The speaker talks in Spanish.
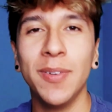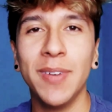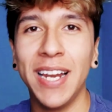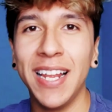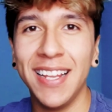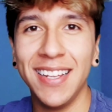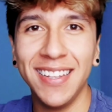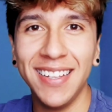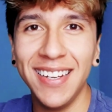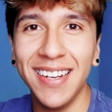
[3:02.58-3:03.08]

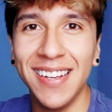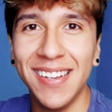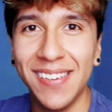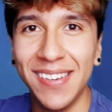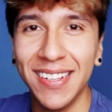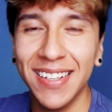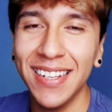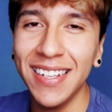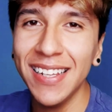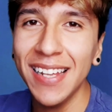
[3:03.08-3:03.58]
grande, la
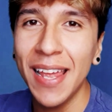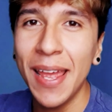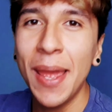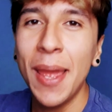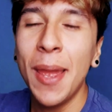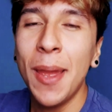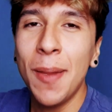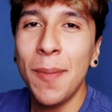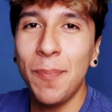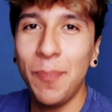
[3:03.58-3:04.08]
verdad,
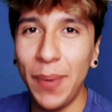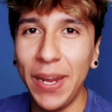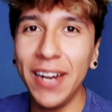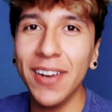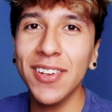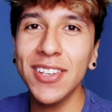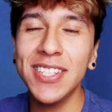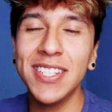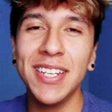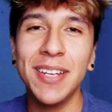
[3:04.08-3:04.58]

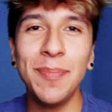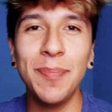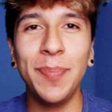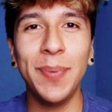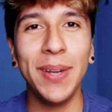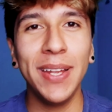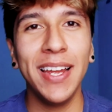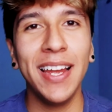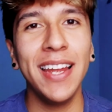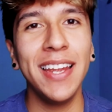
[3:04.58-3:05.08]
pero
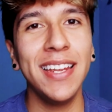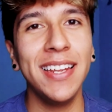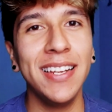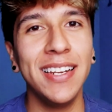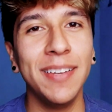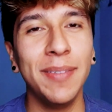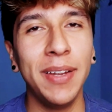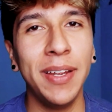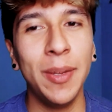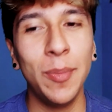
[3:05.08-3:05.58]
siempre hay
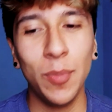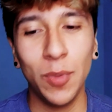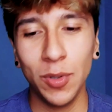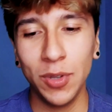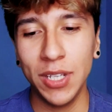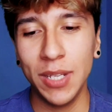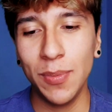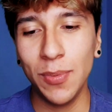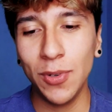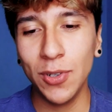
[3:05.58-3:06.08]
eh,
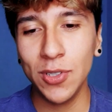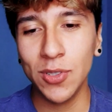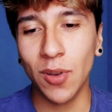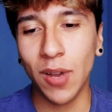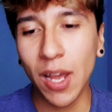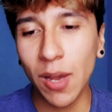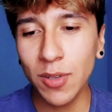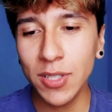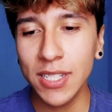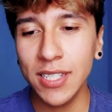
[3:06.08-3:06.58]
motivos o
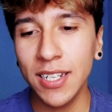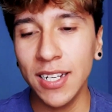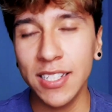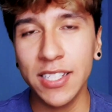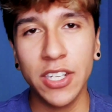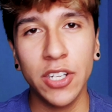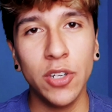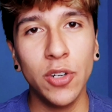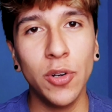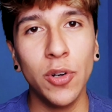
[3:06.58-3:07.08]
causas en
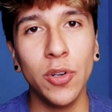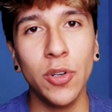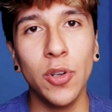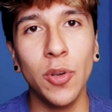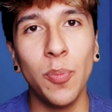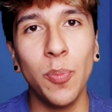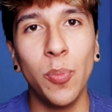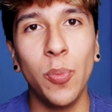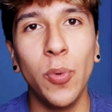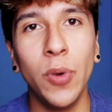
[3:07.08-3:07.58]
las que yo,
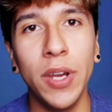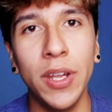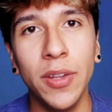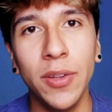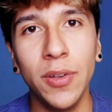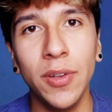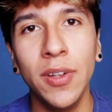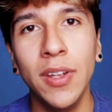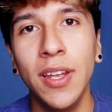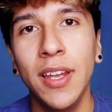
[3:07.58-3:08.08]
yo
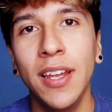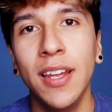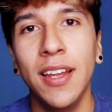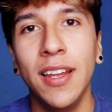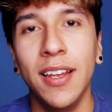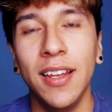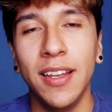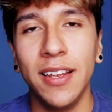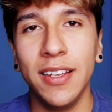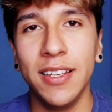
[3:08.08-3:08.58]
puedo
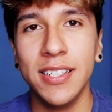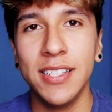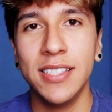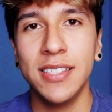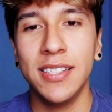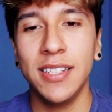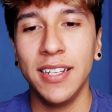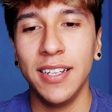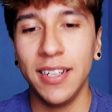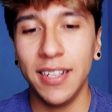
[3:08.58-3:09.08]

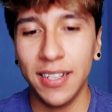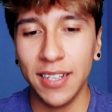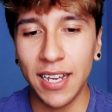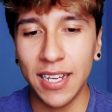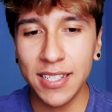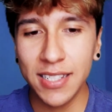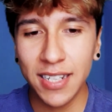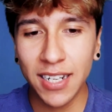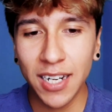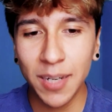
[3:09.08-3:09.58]
este,
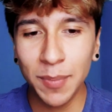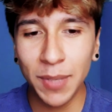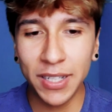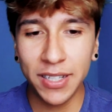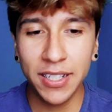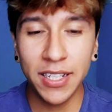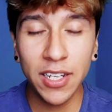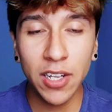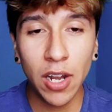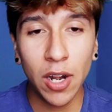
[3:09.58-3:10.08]
acercarme a
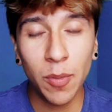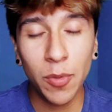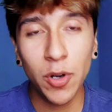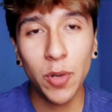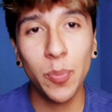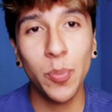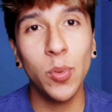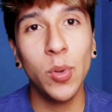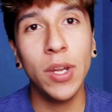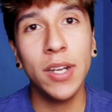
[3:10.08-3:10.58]
ti, a lo
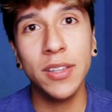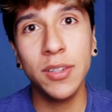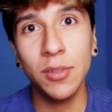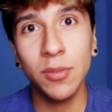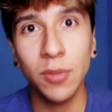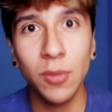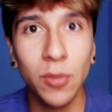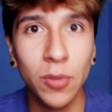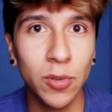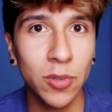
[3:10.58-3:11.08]
mejor puedo darte
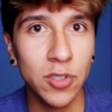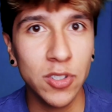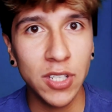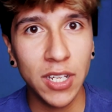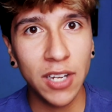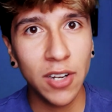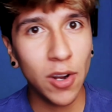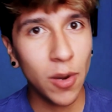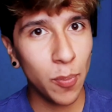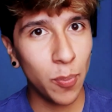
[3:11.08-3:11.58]
algún
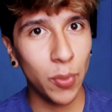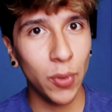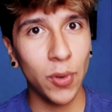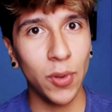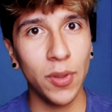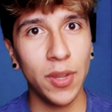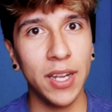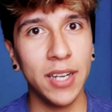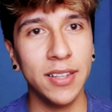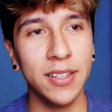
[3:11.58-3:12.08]
consejo,
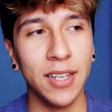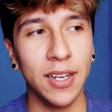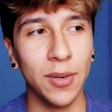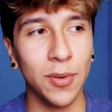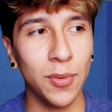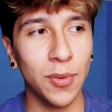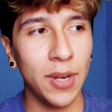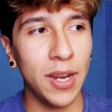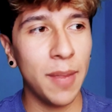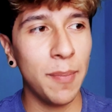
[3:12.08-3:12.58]
puedo darte
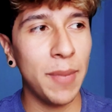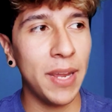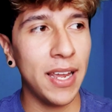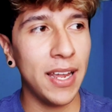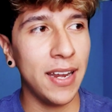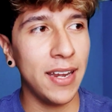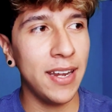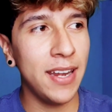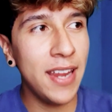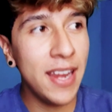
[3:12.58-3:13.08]
alguna
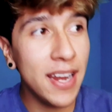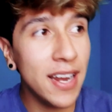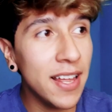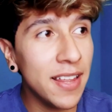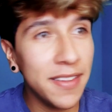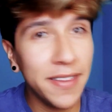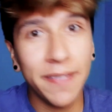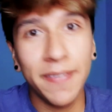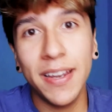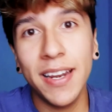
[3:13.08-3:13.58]
manera
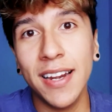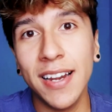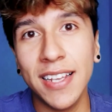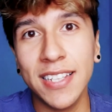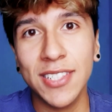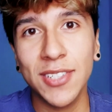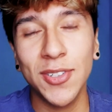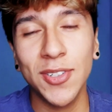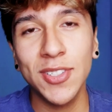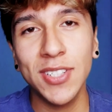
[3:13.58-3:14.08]
de ver
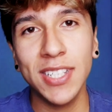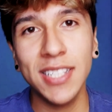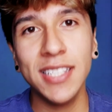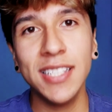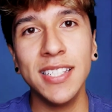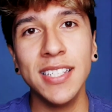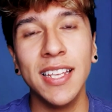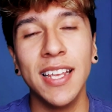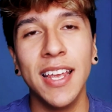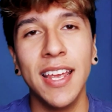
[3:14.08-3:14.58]
las
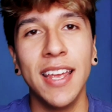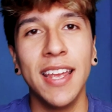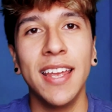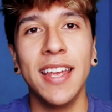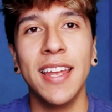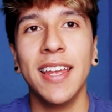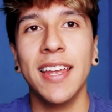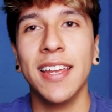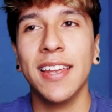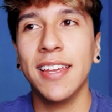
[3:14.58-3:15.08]
cosas
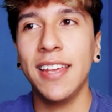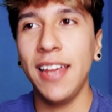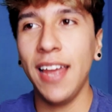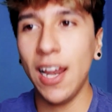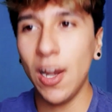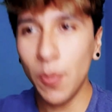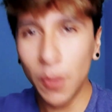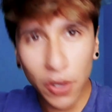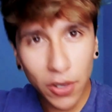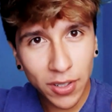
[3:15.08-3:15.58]
que a
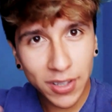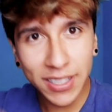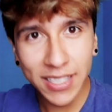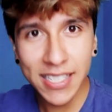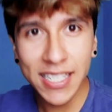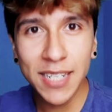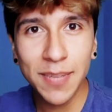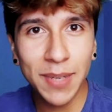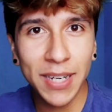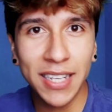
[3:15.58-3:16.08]
lo mejor te
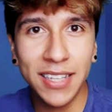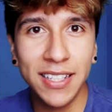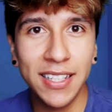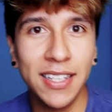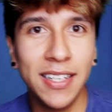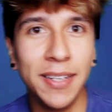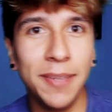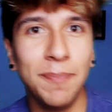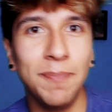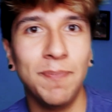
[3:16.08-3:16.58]
sirven a
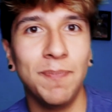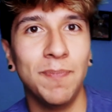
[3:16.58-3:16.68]
ti